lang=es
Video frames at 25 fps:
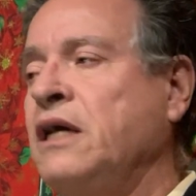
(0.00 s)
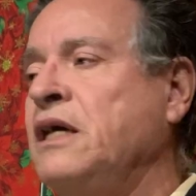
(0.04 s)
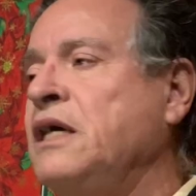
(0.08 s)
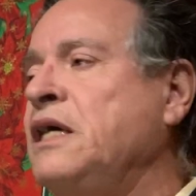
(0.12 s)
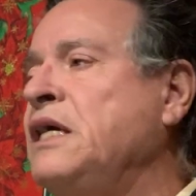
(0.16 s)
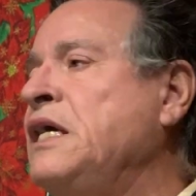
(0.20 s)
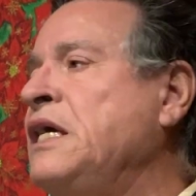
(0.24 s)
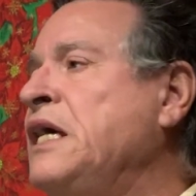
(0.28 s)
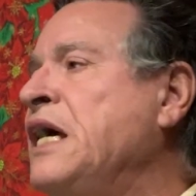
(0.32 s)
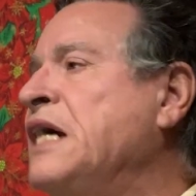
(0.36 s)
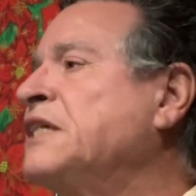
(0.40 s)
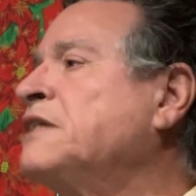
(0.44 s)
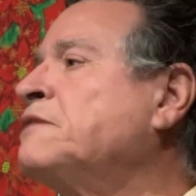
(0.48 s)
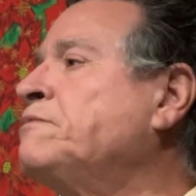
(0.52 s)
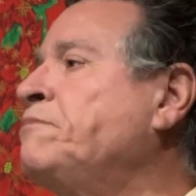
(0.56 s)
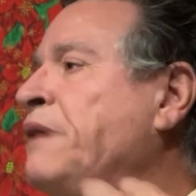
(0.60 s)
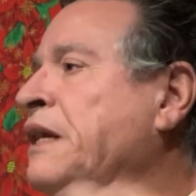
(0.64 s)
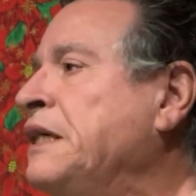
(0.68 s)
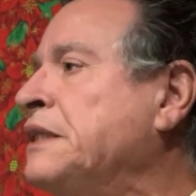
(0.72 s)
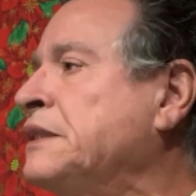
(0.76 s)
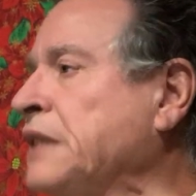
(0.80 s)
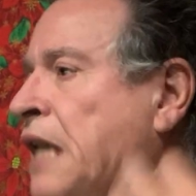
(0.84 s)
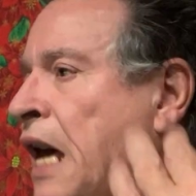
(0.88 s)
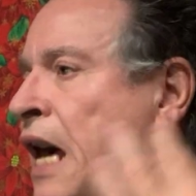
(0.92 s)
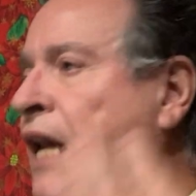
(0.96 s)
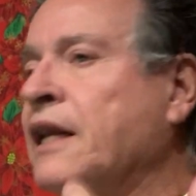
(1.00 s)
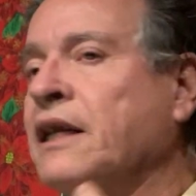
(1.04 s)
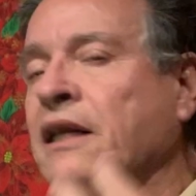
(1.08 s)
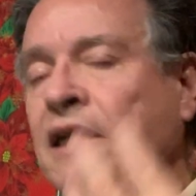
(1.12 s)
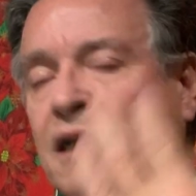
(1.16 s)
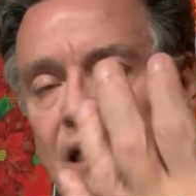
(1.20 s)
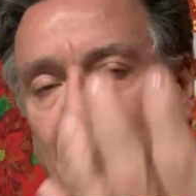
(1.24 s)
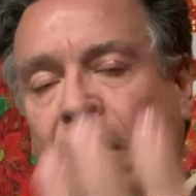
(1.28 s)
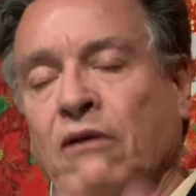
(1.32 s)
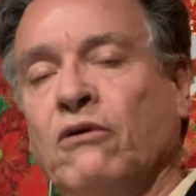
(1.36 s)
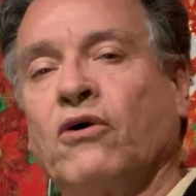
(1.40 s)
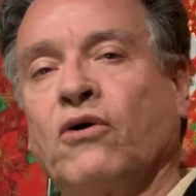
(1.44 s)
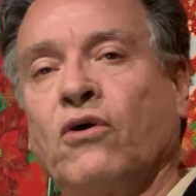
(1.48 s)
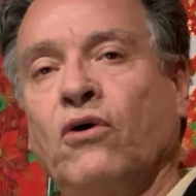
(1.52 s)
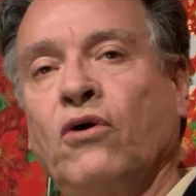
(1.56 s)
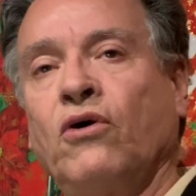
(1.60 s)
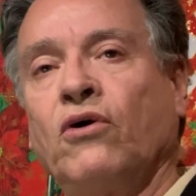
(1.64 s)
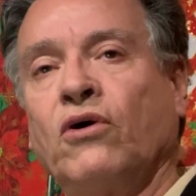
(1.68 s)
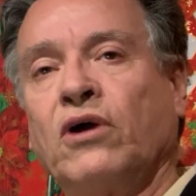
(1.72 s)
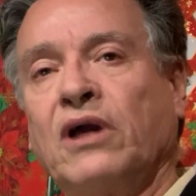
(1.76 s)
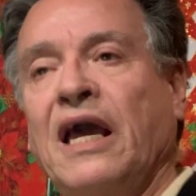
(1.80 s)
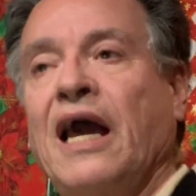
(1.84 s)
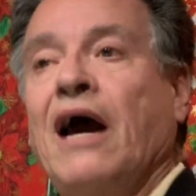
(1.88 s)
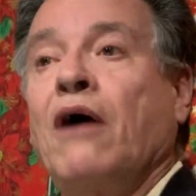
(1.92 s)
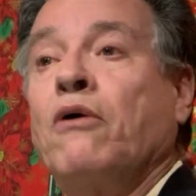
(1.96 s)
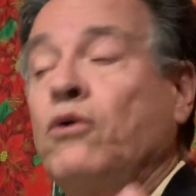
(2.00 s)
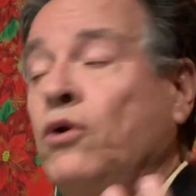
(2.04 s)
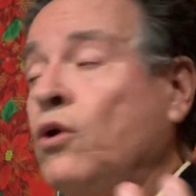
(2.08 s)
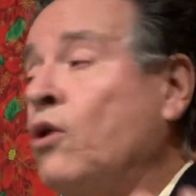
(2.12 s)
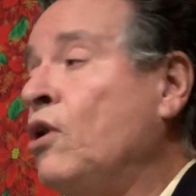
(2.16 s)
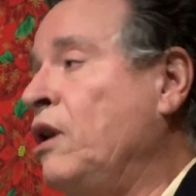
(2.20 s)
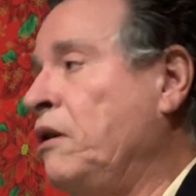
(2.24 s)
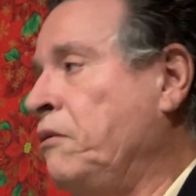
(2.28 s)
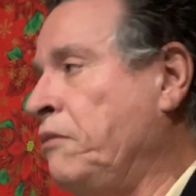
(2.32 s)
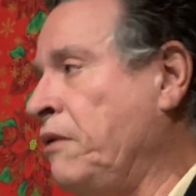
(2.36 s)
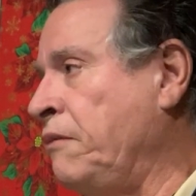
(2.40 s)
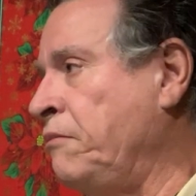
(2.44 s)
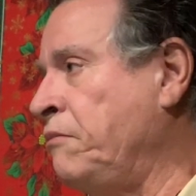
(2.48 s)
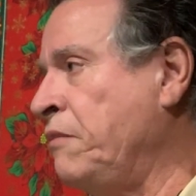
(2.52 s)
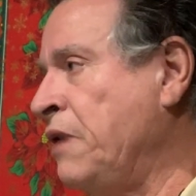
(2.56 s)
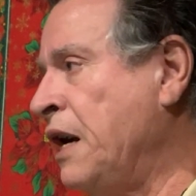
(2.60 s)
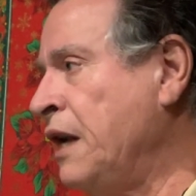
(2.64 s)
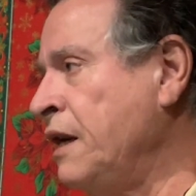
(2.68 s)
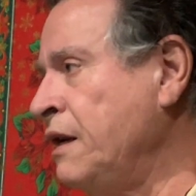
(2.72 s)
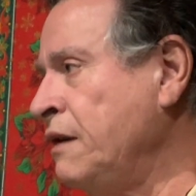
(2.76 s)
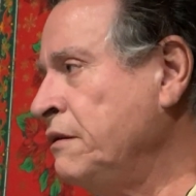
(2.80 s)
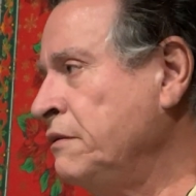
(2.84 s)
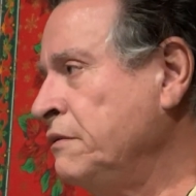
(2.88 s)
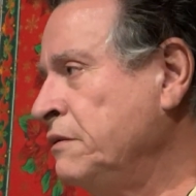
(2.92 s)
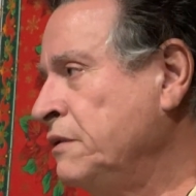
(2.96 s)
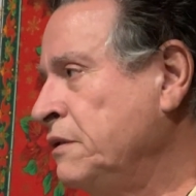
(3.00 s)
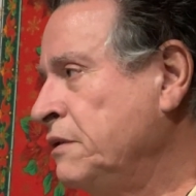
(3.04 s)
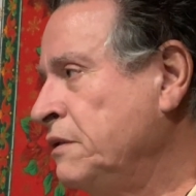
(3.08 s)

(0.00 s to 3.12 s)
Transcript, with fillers: y expresar lo que a uno le va mal